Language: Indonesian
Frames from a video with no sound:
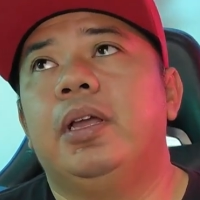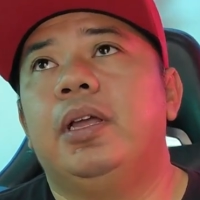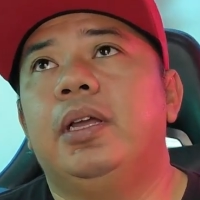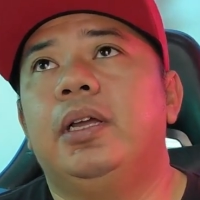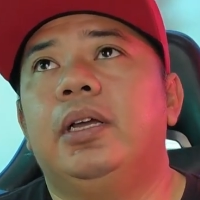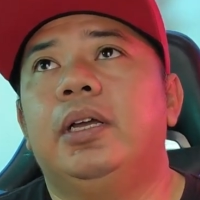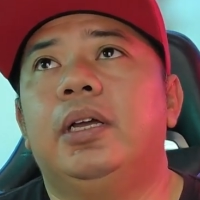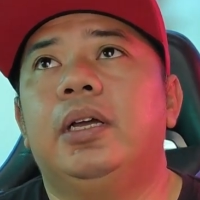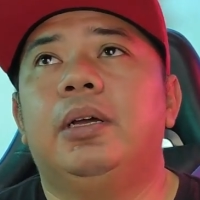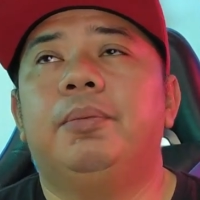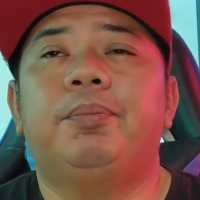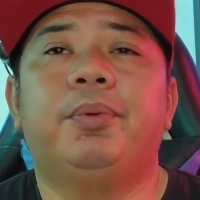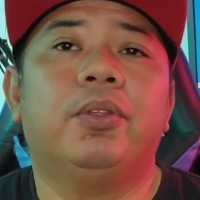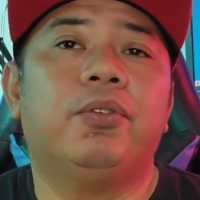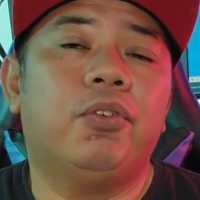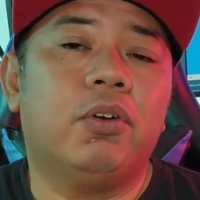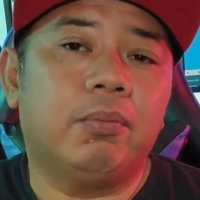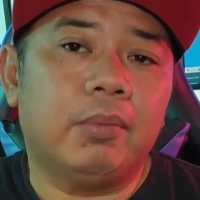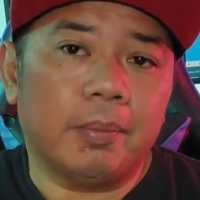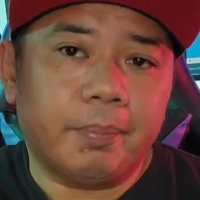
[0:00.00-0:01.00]
Uh,
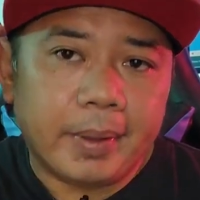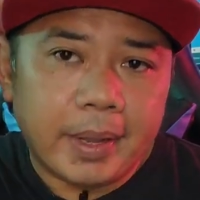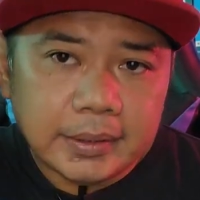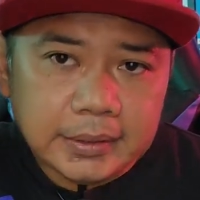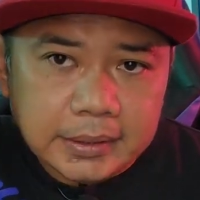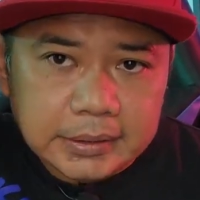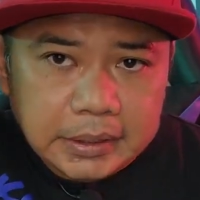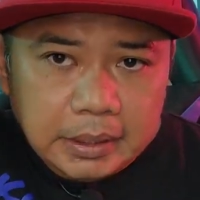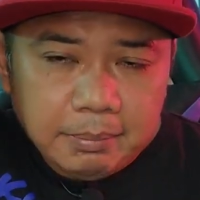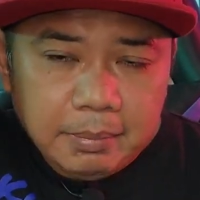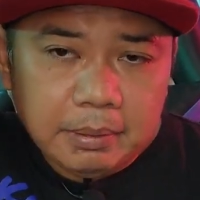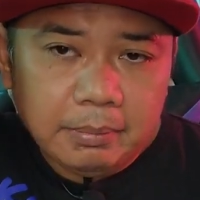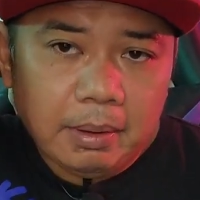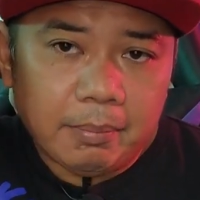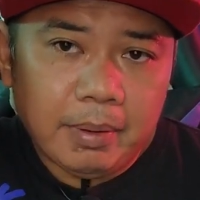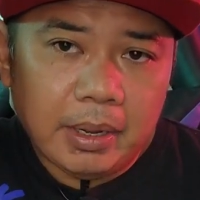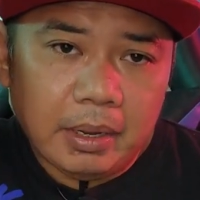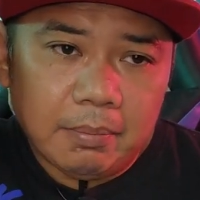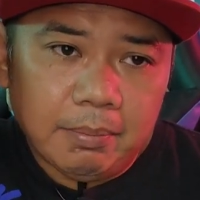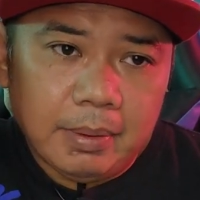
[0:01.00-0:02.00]
performa PSS Sleman
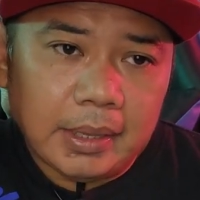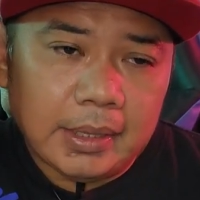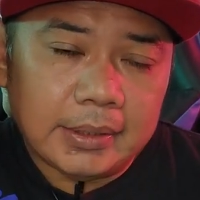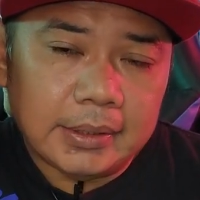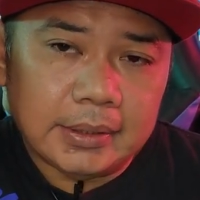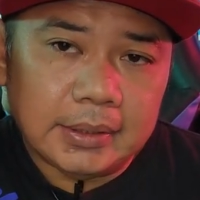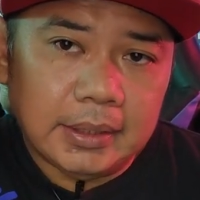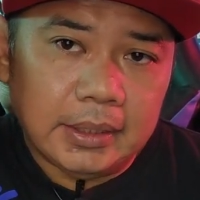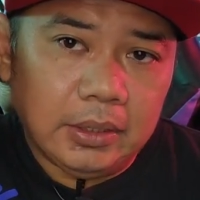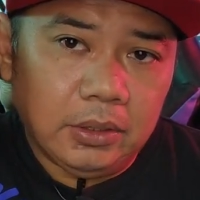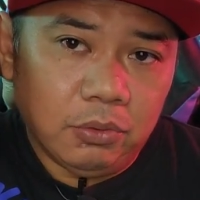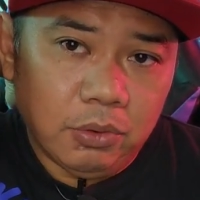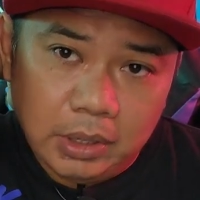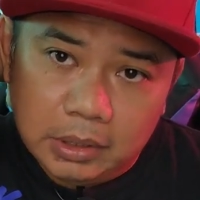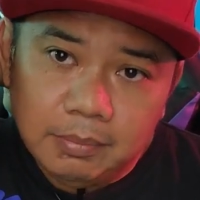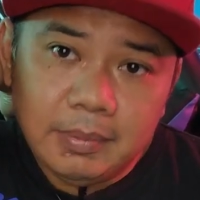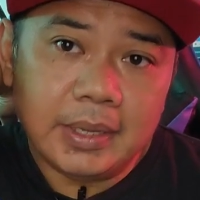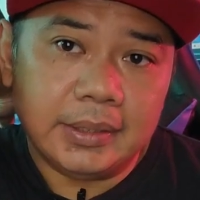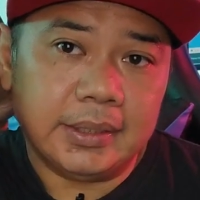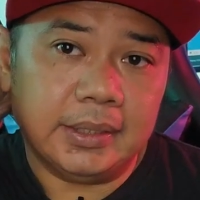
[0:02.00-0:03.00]
memang kemarin
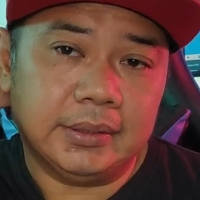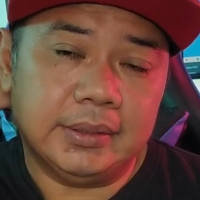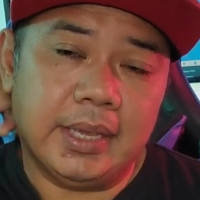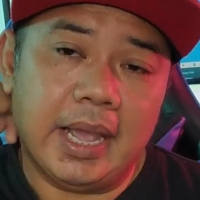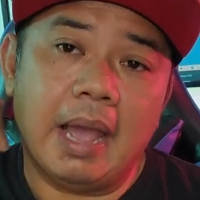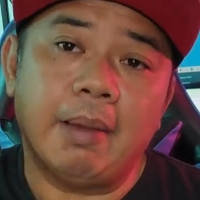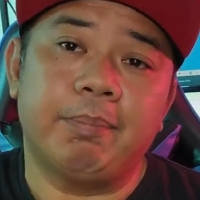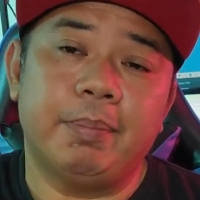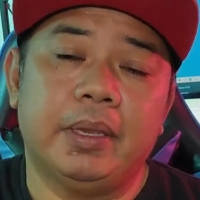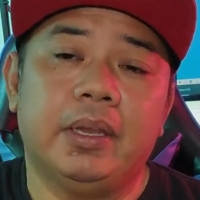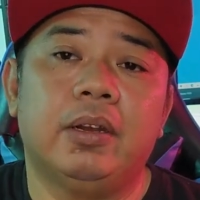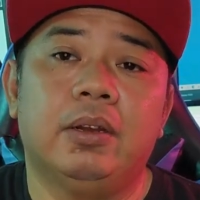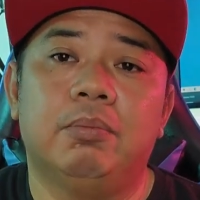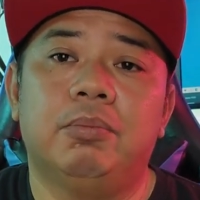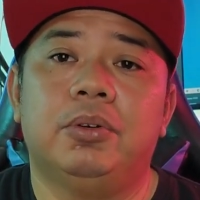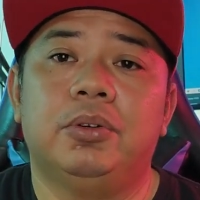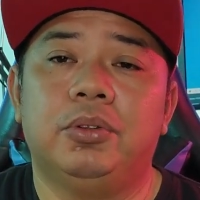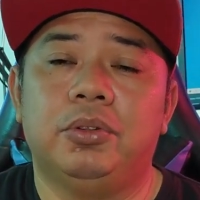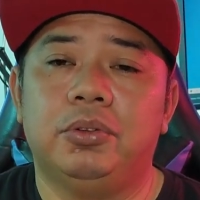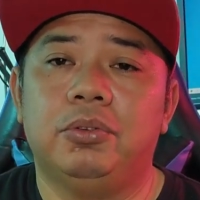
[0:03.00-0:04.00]
luar biasa sih, apik kalau
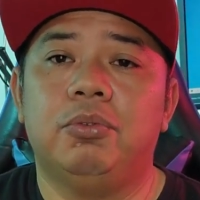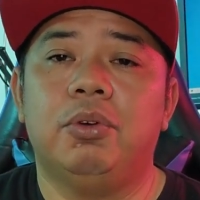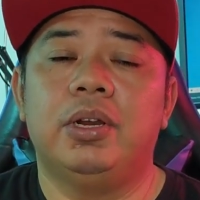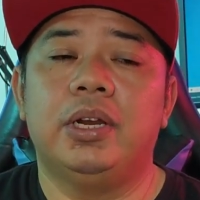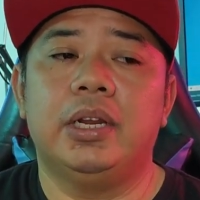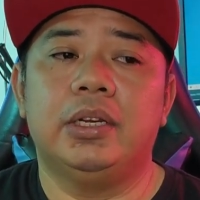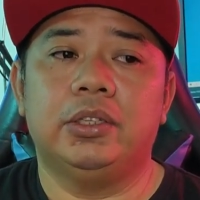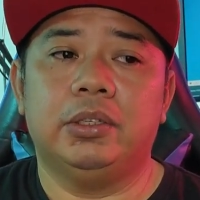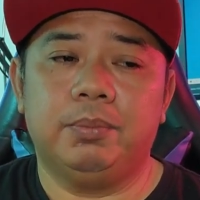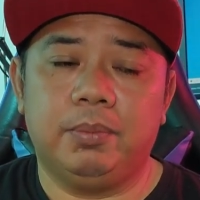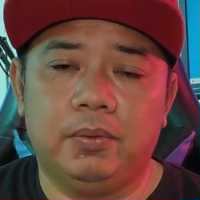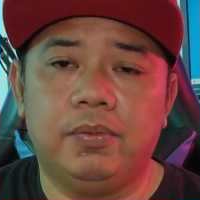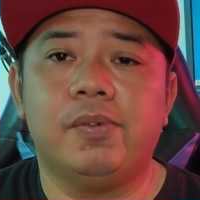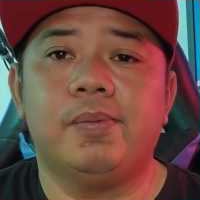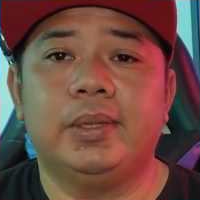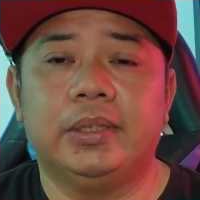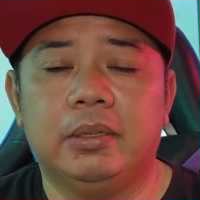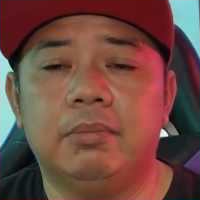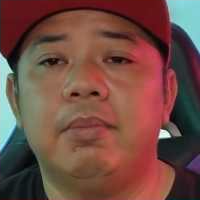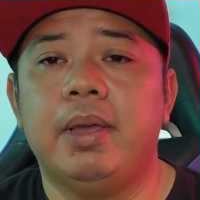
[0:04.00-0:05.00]
menurut gue dan itu
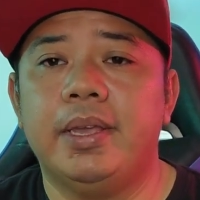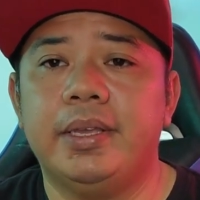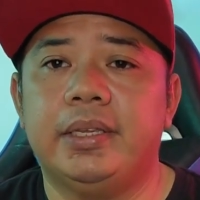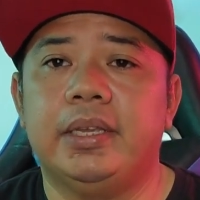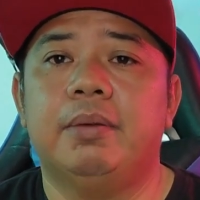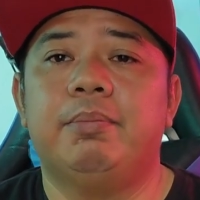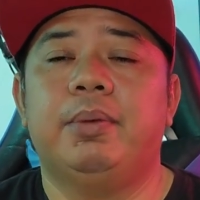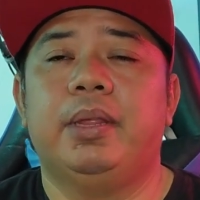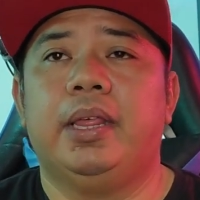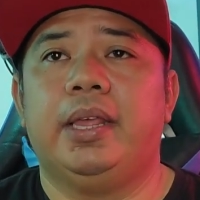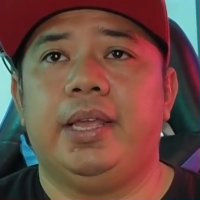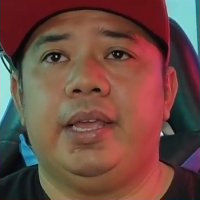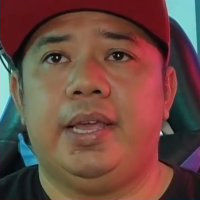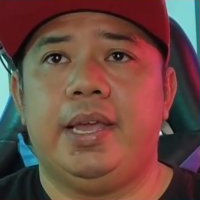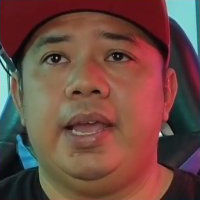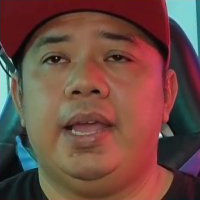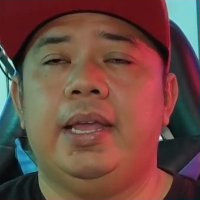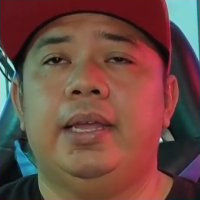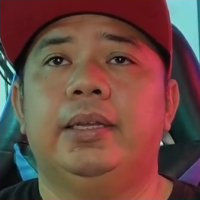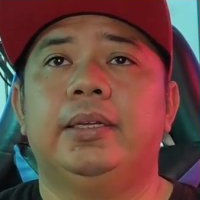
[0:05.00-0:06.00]
performa terbaiknya
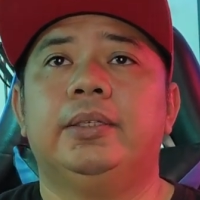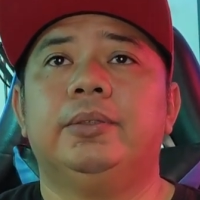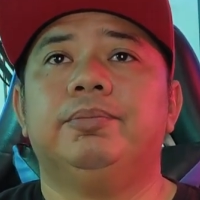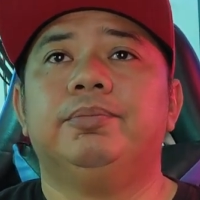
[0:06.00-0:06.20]
mereka.